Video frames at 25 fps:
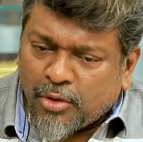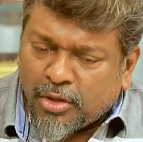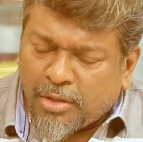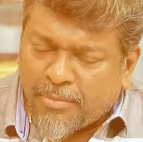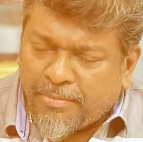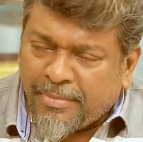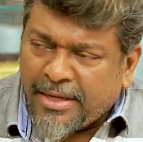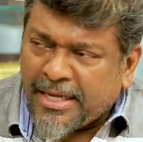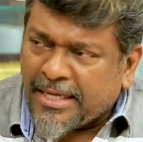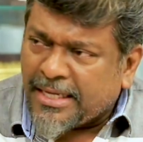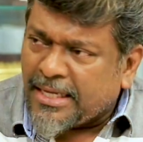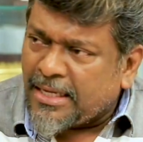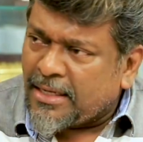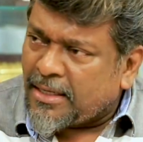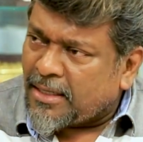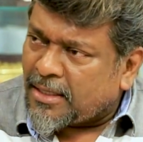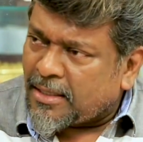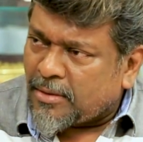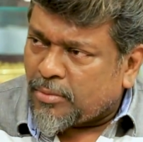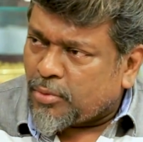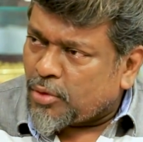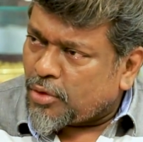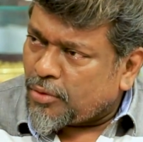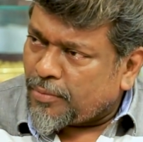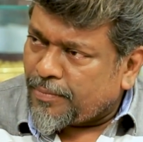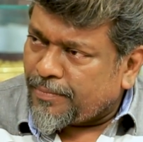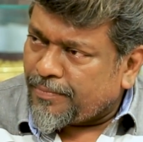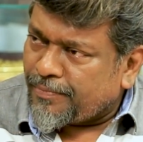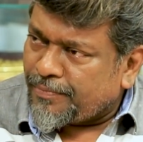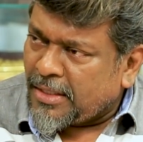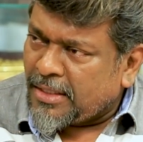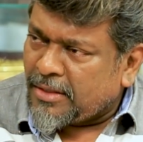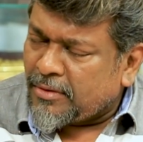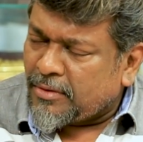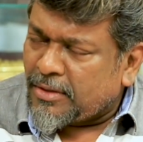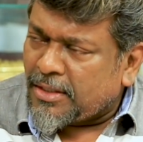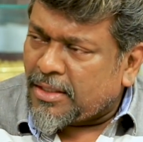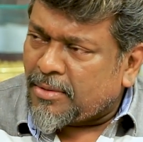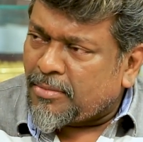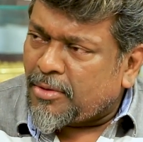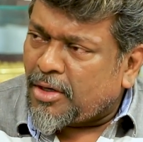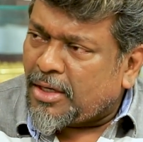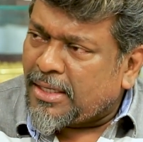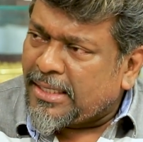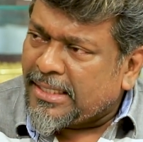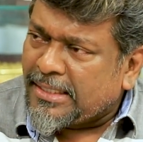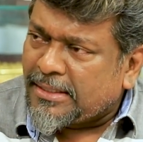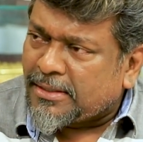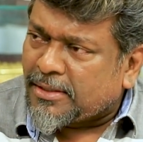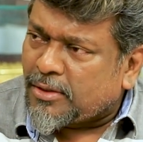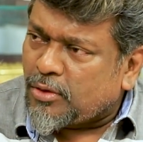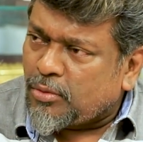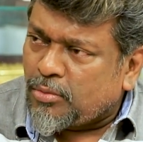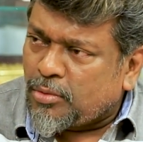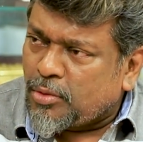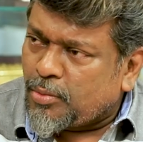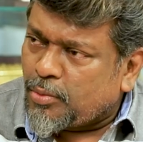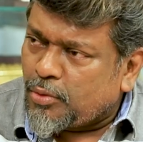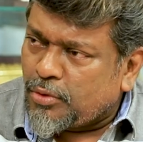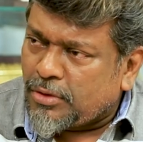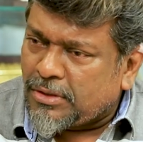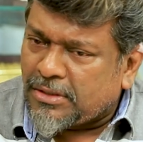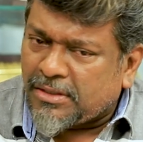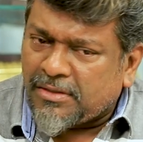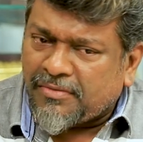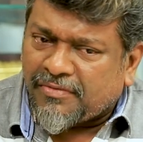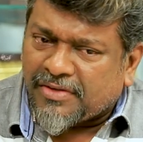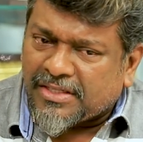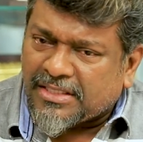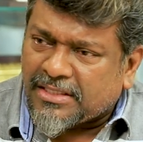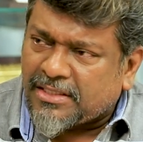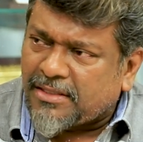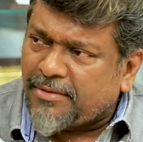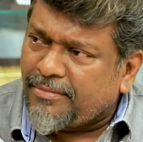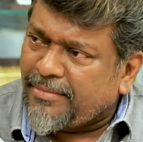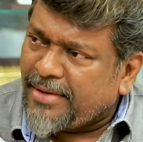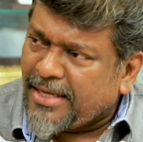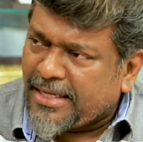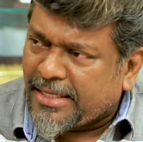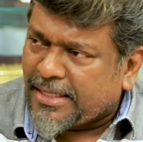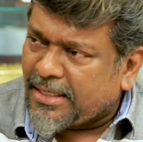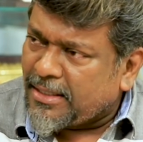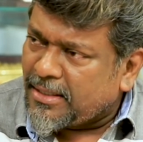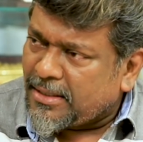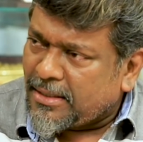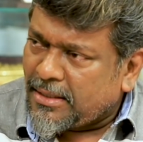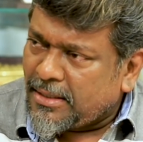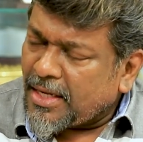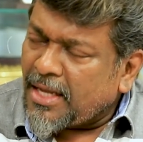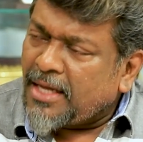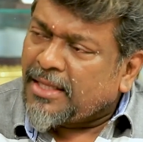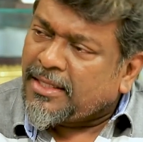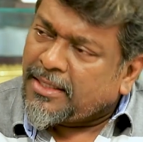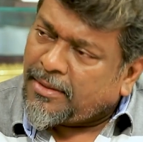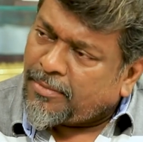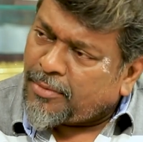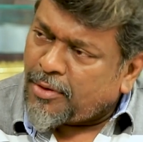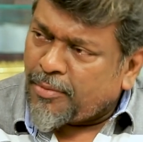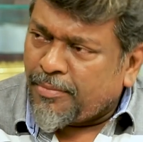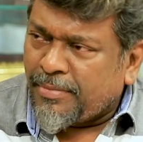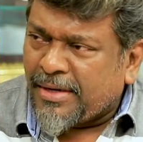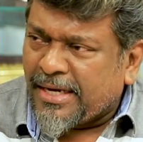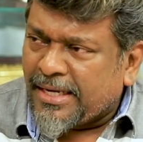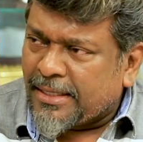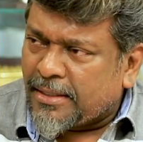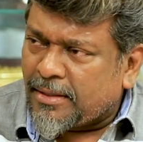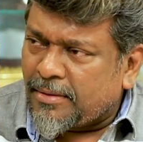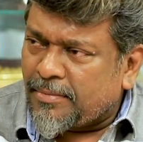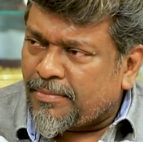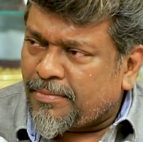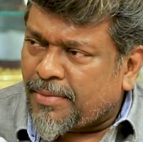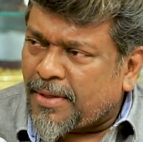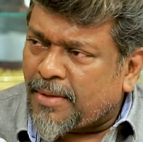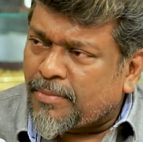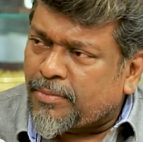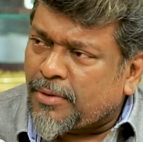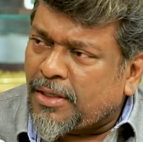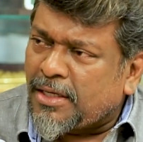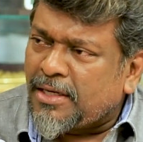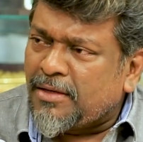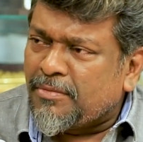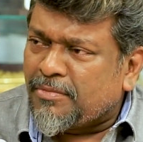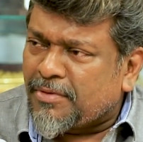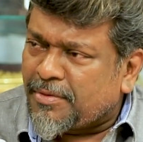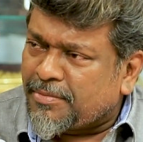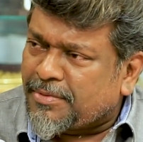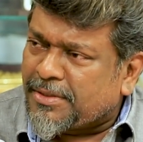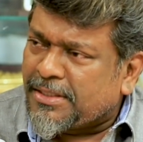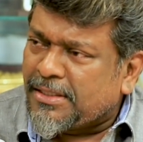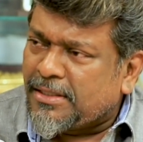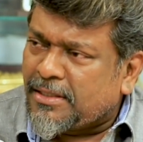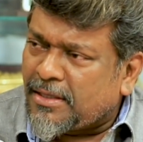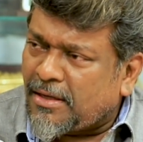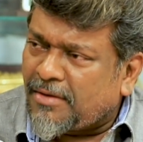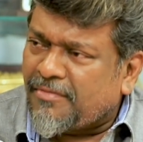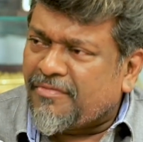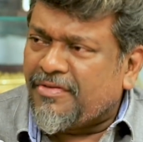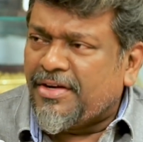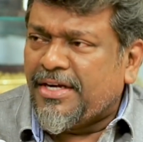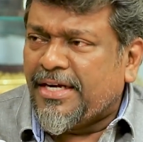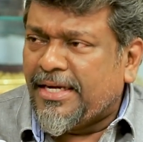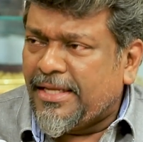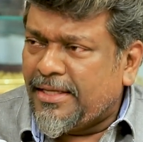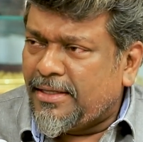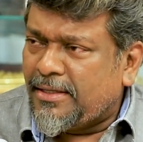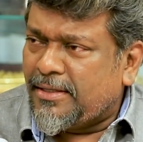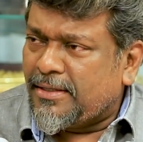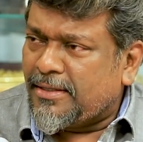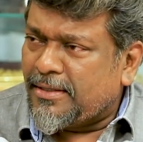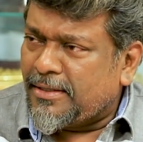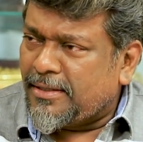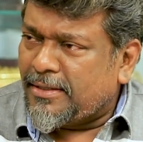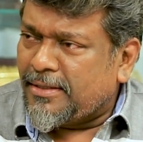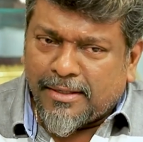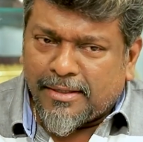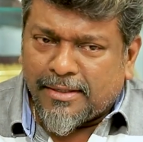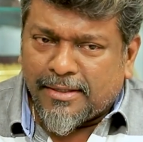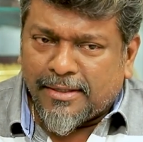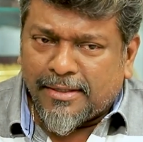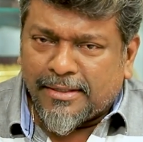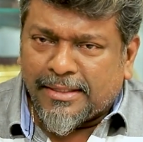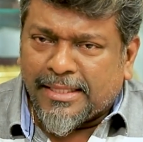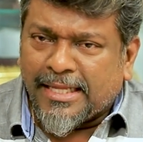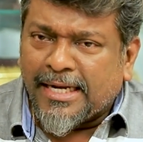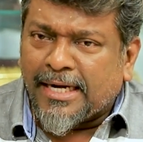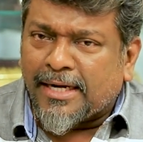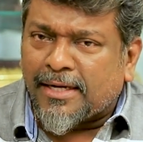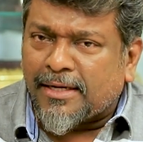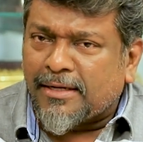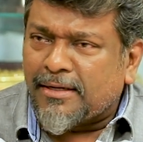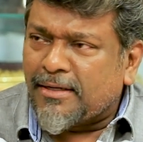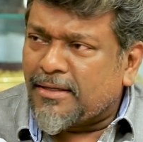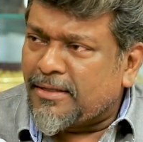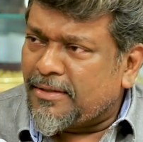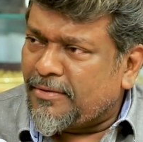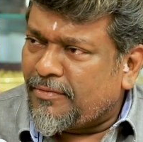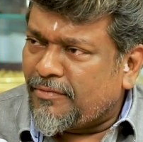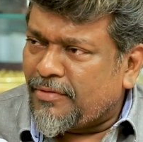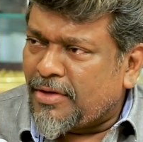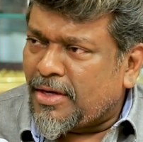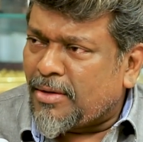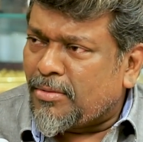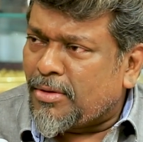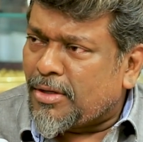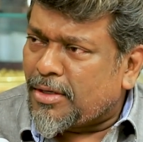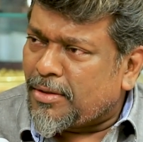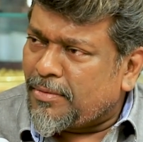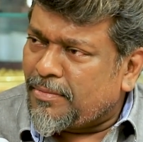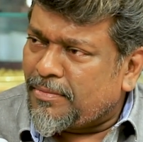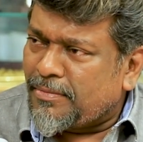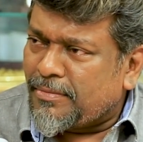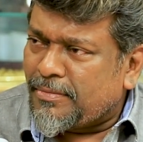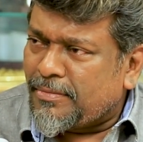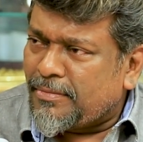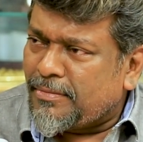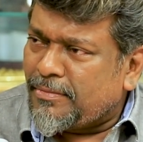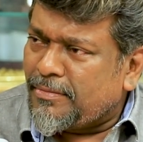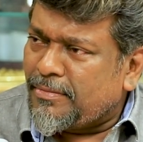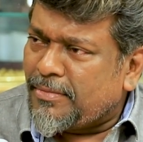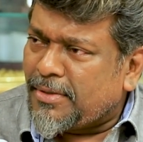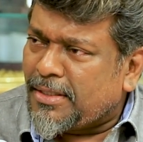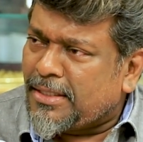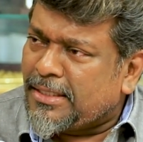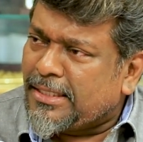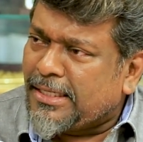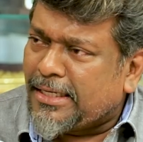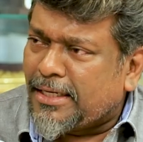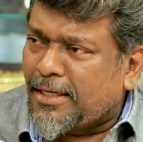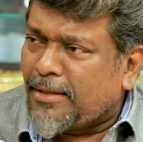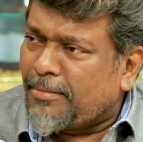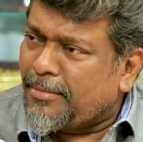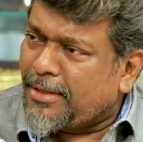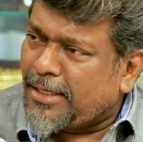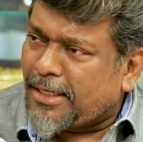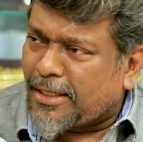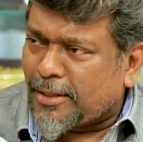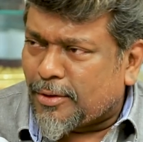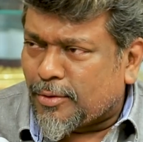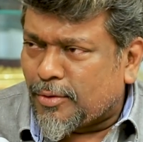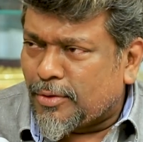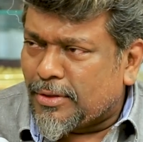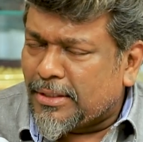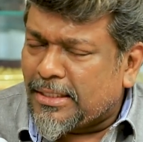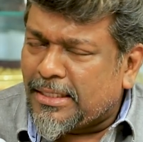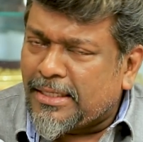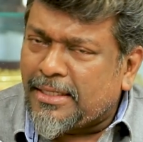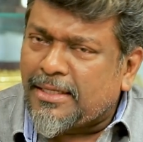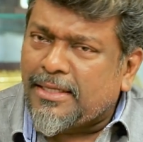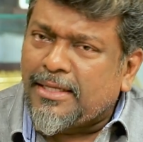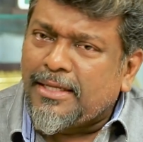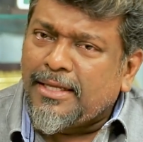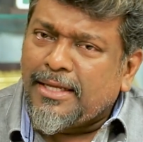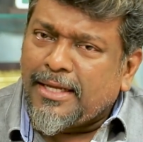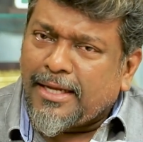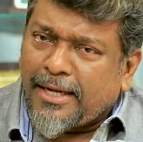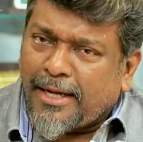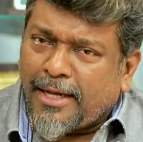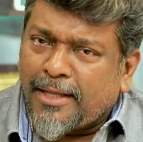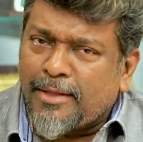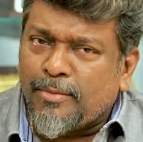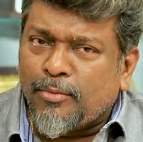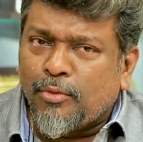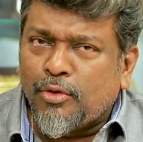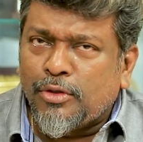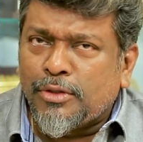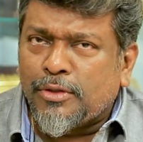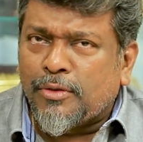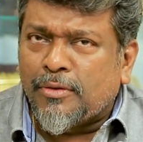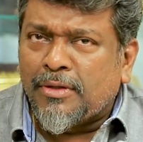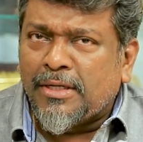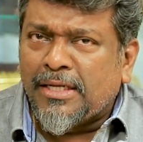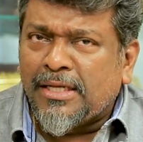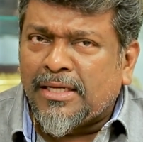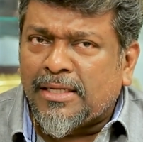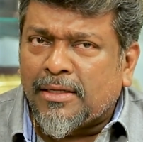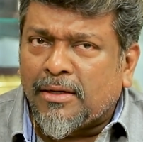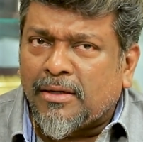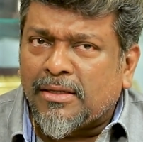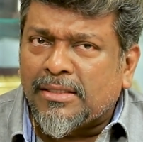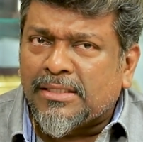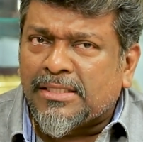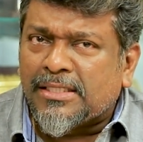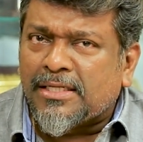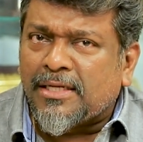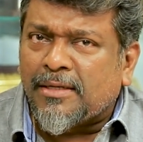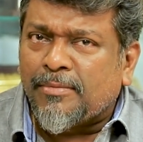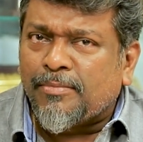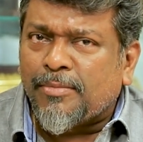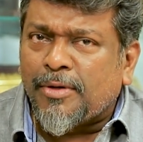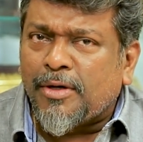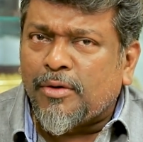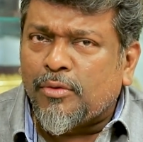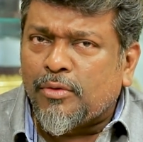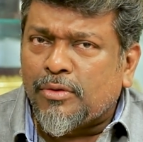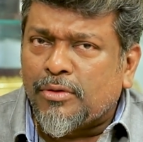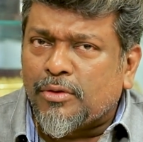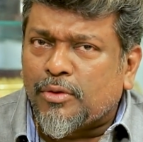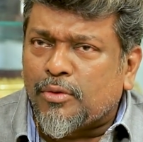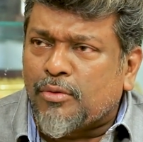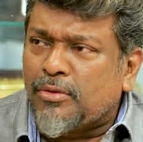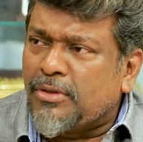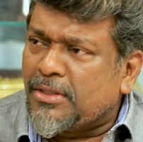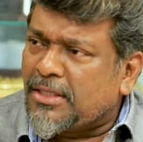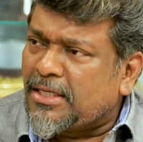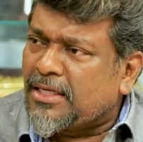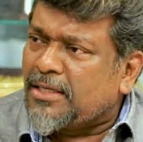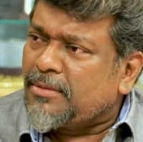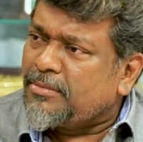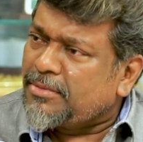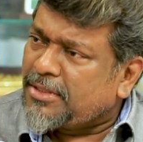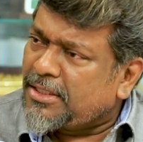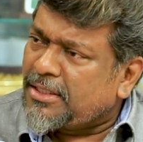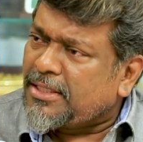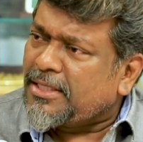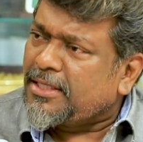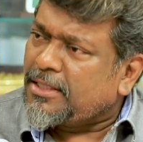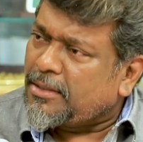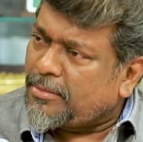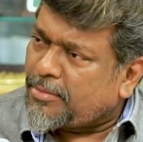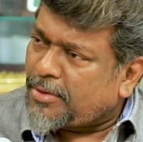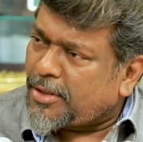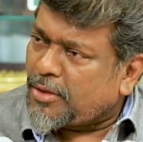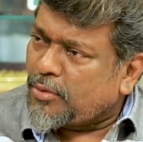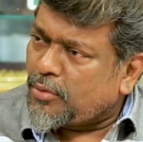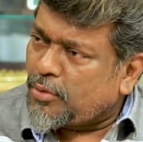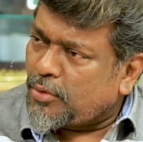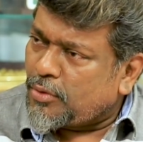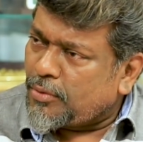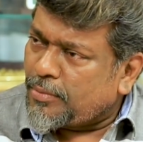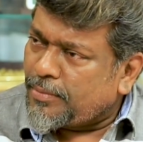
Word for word: முதல்ல மேக்கிங் காட்ட போகிறோம் இது வந்து நம்ம ஆடியன்ஸ்க்கு ரொம்ப புதுசு ஃபஸ்ட்டு மேக்கிங் அதுக்கப்புறம் பிரேக் பாப்கார்னு பப்ஸு காஃபி டீ தேட்டரு வியாபாரம் அது எல்லாமே நடக்கும் அதில் அது முடிஞ்ச உடனே நான் ஸ்டாப்பாக ஒரு தொண்ணூத்தாறு நிமிஷத்துக்கு இந்த படம்